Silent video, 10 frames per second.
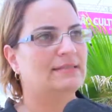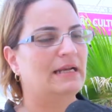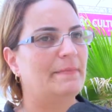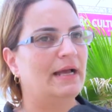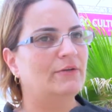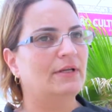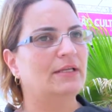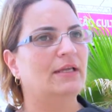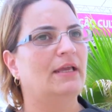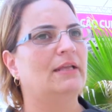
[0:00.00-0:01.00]
Esse trabalho
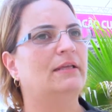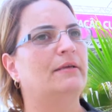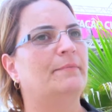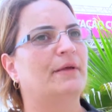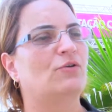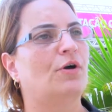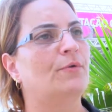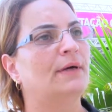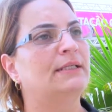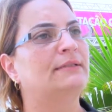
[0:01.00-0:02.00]
ele, ele percorre
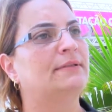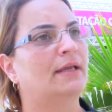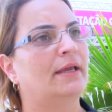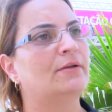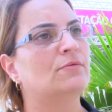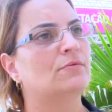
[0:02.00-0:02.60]
o ano inteiro